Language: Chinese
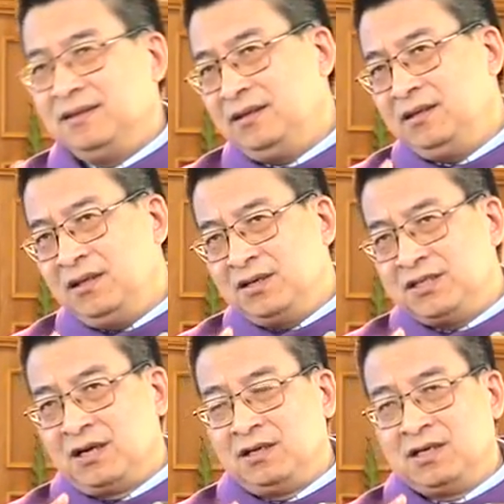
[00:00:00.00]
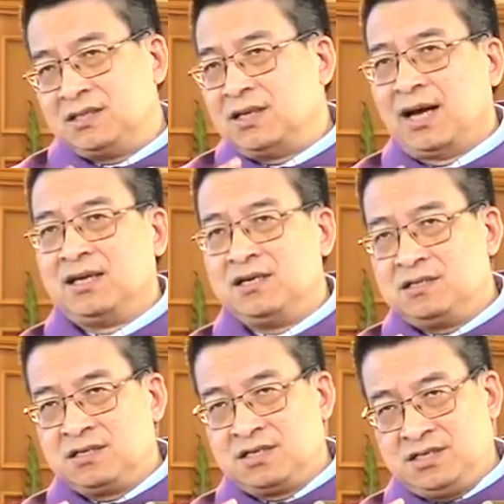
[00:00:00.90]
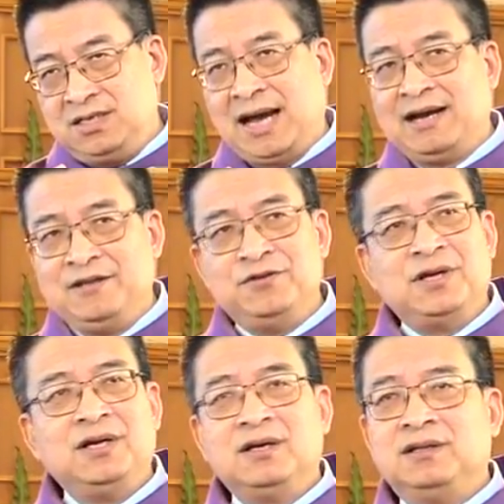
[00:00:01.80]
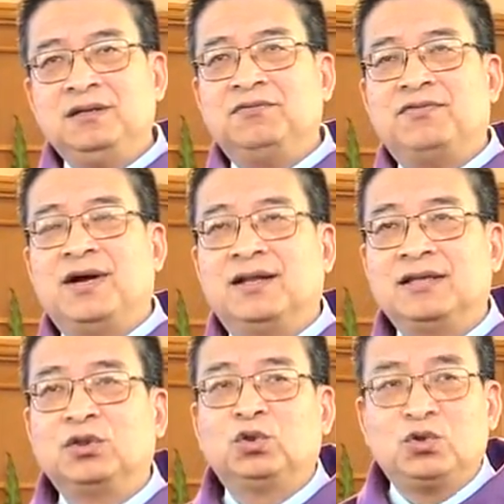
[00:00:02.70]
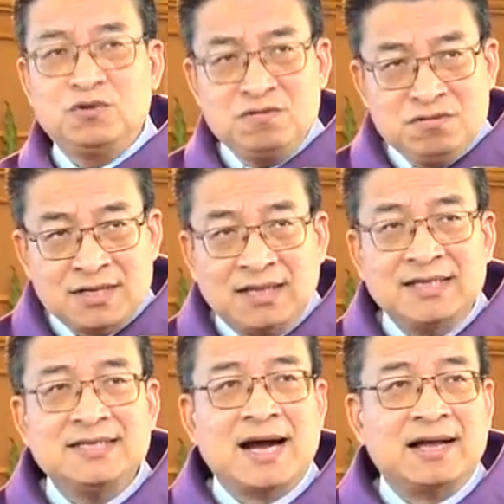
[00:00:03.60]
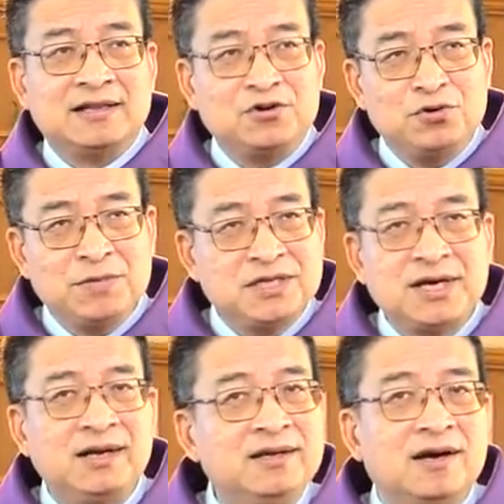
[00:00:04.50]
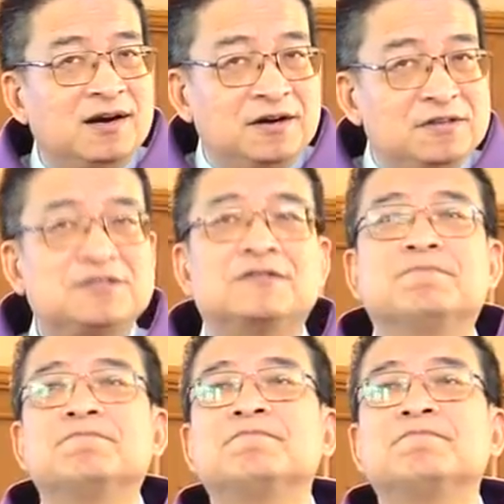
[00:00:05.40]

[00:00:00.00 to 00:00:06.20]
你一定要小心，这个假先知吓人就在这个地方，他突然的亚当后面加了一个儿子。